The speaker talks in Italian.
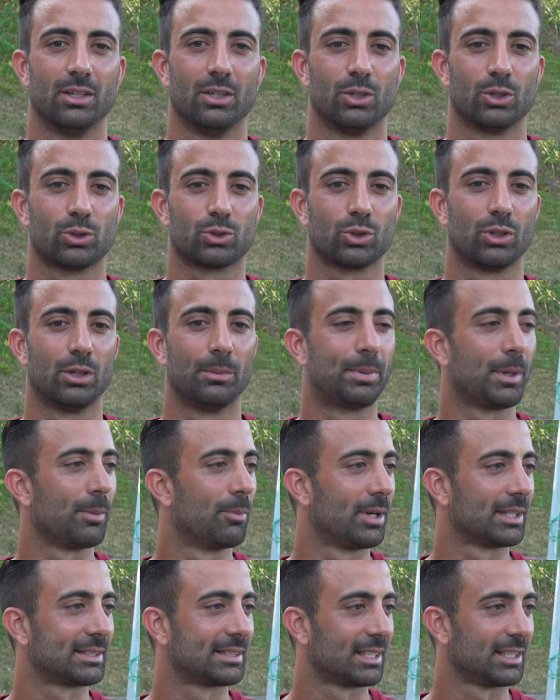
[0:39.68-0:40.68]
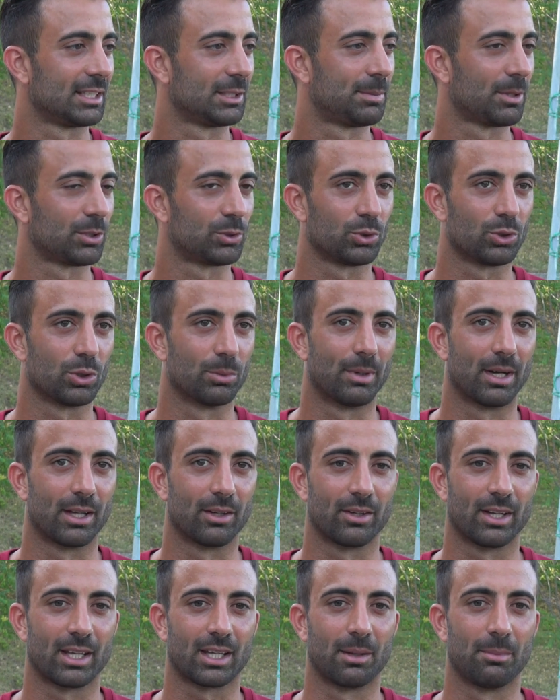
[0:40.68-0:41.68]
sono il primo a essere dispiaciuto, ma
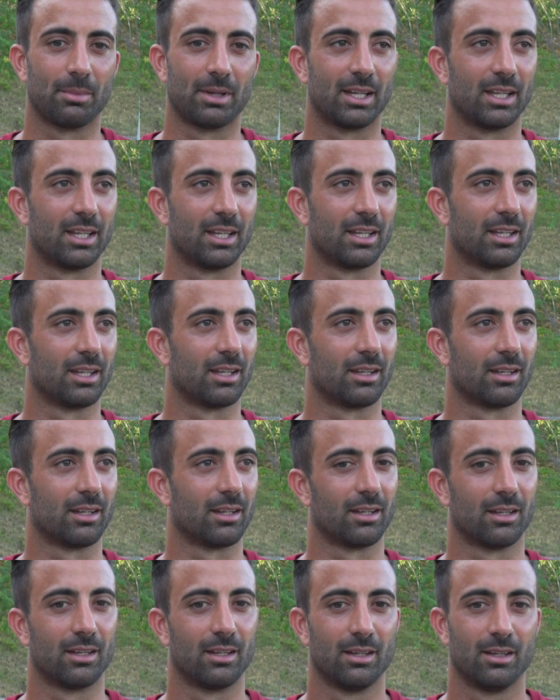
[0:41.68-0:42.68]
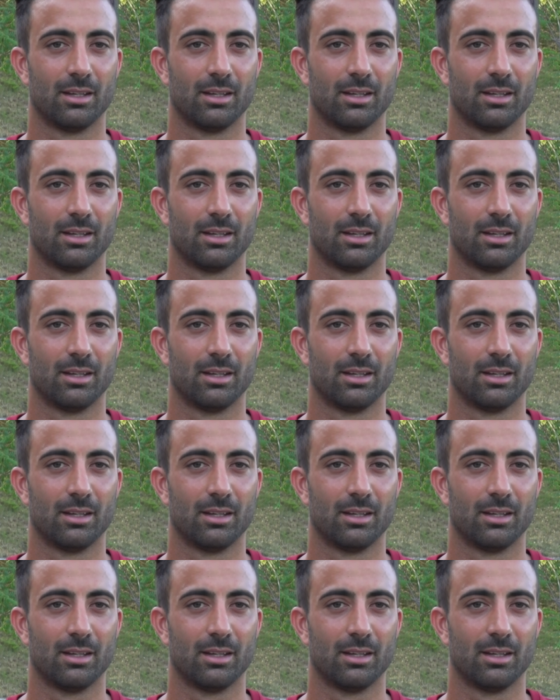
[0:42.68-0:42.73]
non è che mi li